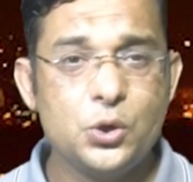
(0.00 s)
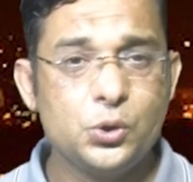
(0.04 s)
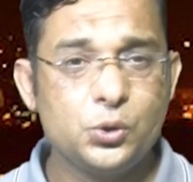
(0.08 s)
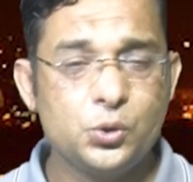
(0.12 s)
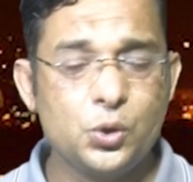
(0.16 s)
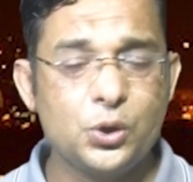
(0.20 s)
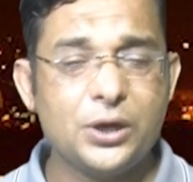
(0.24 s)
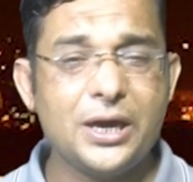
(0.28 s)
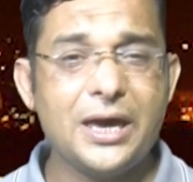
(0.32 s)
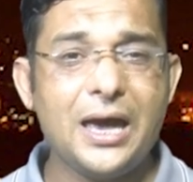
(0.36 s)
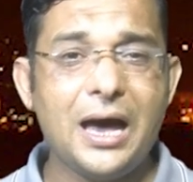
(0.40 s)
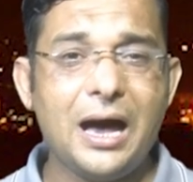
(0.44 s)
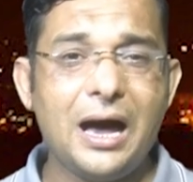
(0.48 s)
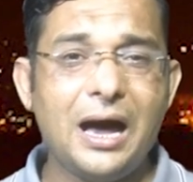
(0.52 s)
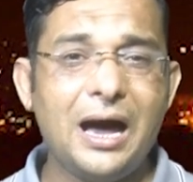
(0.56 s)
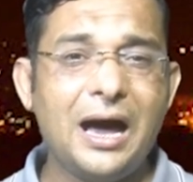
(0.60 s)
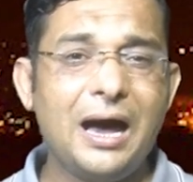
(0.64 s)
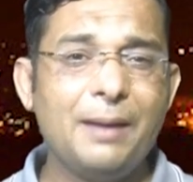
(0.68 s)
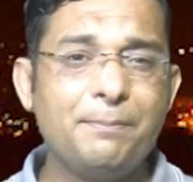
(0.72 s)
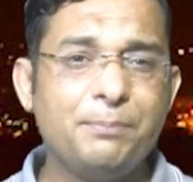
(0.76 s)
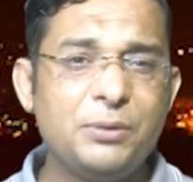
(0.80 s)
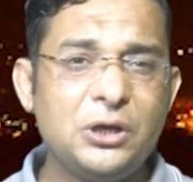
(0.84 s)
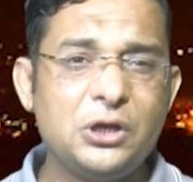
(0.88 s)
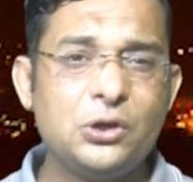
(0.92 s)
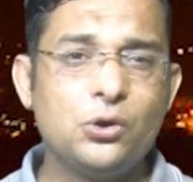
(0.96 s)
क्योंकि
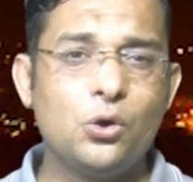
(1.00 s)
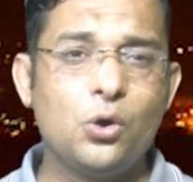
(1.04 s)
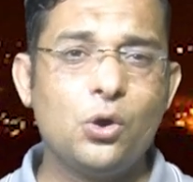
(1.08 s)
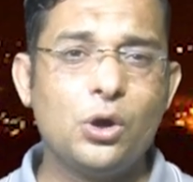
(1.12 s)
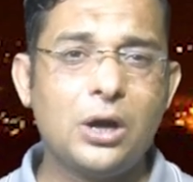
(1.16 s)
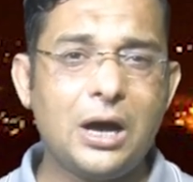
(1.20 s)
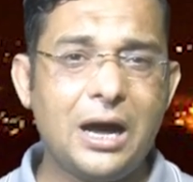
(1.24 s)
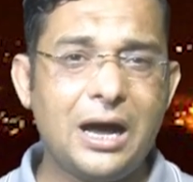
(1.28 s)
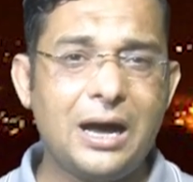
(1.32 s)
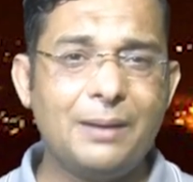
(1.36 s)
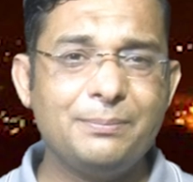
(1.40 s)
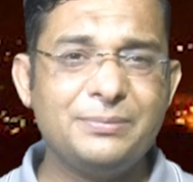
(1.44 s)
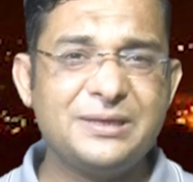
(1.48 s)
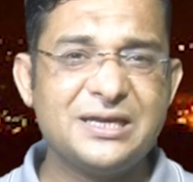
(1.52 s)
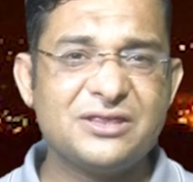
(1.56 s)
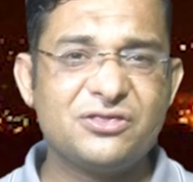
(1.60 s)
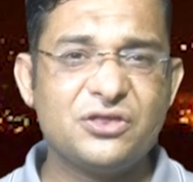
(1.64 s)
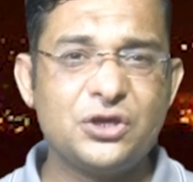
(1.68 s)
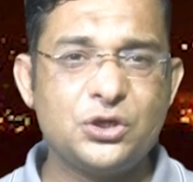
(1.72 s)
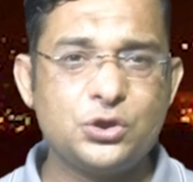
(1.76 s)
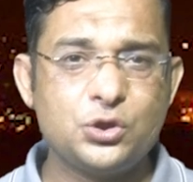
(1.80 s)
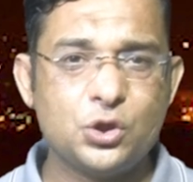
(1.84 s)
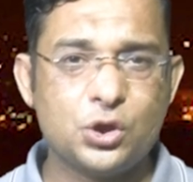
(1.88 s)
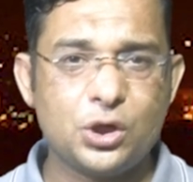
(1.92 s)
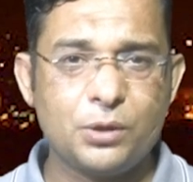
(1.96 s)
आप ही लोग आप
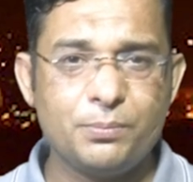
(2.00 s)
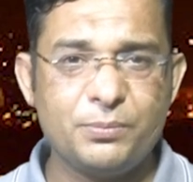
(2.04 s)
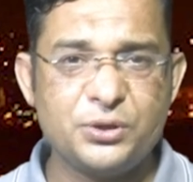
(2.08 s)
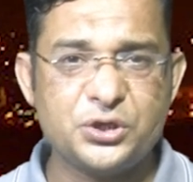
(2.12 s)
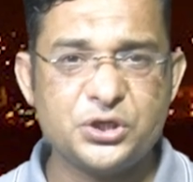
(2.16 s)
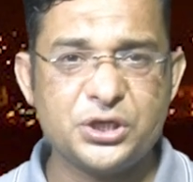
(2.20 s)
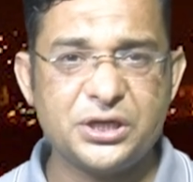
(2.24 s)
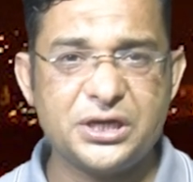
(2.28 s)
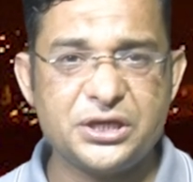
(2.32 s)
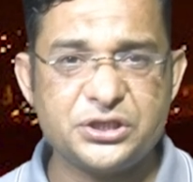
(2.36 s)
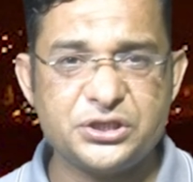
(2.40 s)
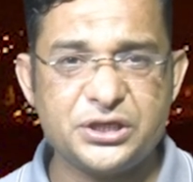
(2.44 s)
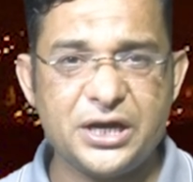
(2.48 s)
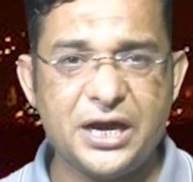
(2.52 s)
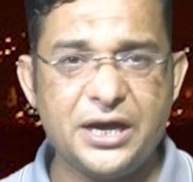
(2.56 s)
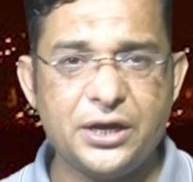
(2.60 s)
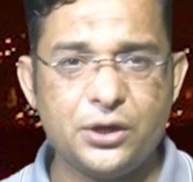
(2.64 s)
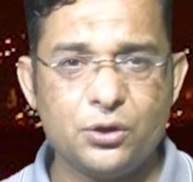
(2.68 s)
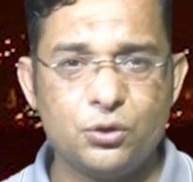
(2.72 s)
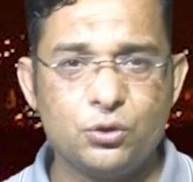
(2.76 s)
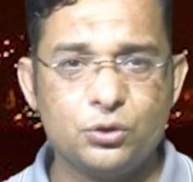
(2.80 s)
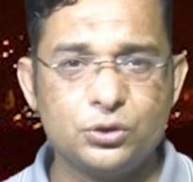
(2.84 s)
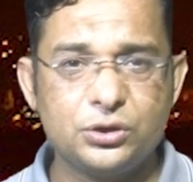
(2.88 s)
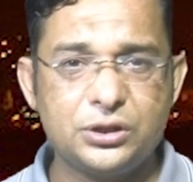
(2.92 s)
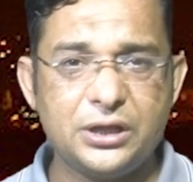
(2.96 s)
जैसे जो कमीशन एजेंट
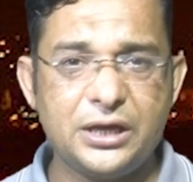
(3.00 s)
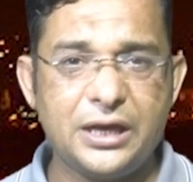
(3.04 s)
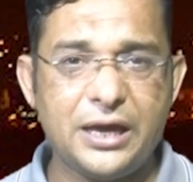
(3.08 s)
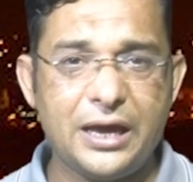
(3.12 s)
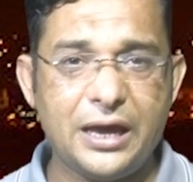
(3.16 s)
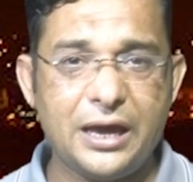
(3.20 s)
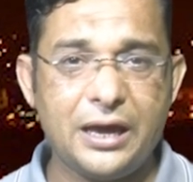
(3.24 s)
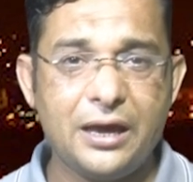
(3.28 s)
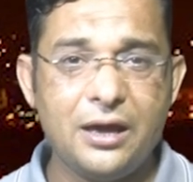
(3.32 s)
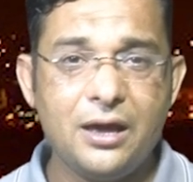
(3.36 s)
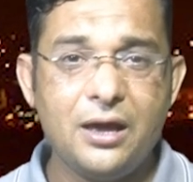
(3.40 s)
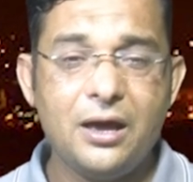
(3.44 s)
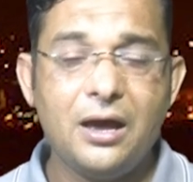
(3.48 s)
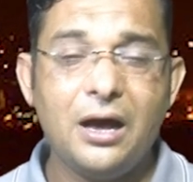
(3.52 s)
होते हैं